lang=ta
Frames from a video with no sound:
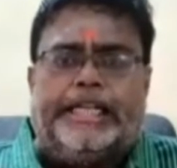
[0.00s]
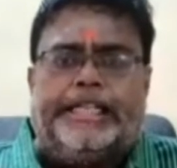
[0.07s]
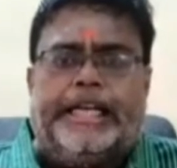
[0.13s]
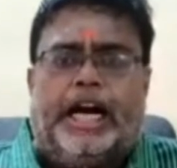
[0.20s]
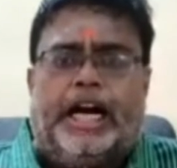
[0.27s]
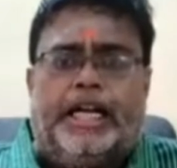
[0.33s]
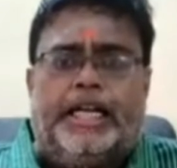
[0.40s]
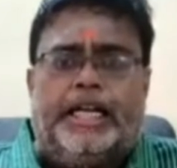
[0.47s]

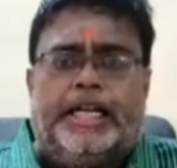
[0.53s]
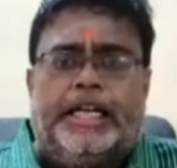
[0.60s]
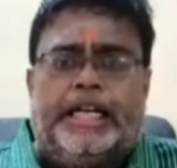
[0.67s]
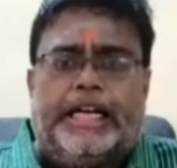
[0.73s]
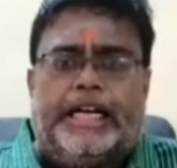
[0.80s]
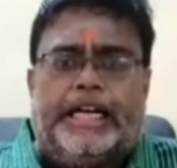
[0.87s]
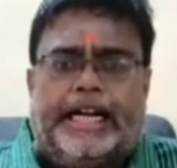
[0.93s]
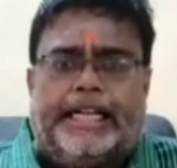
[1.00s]
ஐயா
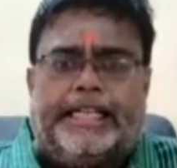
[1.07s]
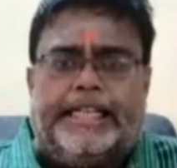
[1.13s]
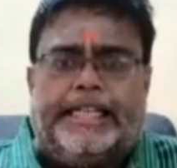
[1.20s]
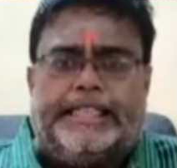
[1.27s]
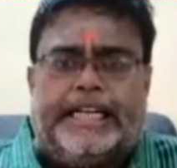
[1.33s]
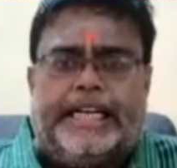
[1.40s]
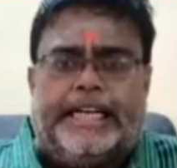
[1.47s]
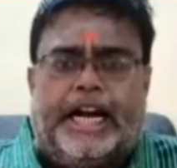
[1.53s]
கடந்த
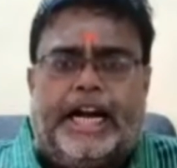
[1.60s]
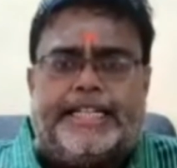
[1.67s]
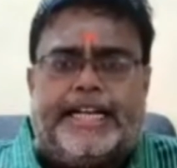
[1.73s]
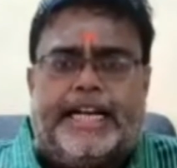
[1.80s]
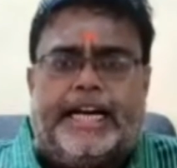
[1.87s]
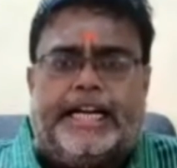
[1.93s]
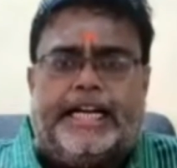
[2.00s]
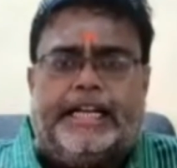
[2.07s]
சில
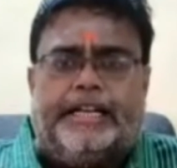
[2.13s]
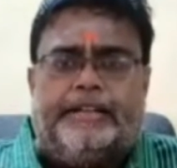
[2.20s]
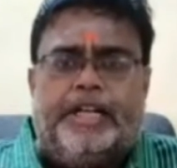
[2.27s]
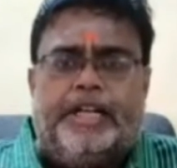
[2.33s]
நாட்களாக